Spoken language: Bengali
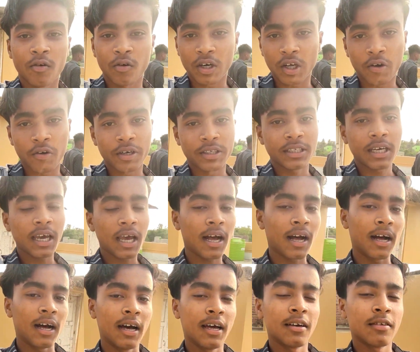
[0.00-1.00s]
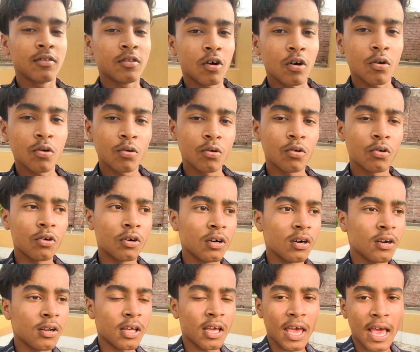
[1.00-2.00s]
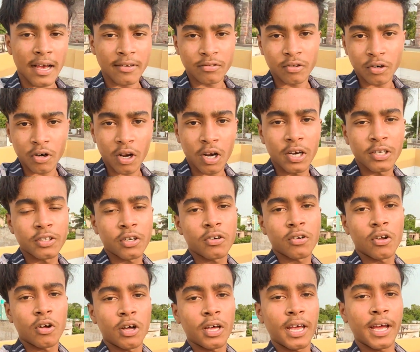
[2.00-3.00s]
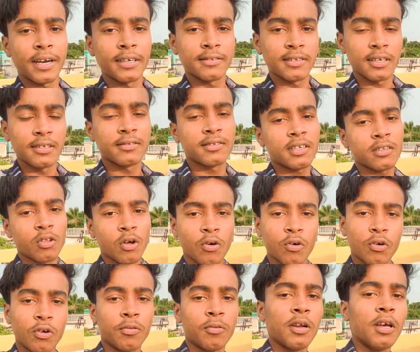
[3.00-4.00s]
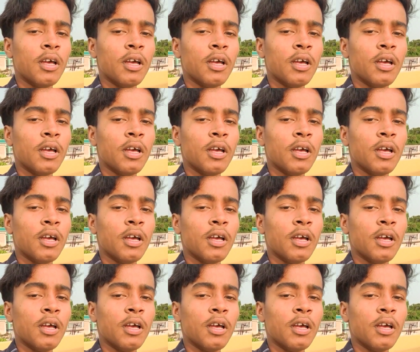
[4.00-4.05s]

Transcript: ওটা হয়ে যায় আর তখন একশো ডলার যখন হয় অ্যাডসেন্সে তখন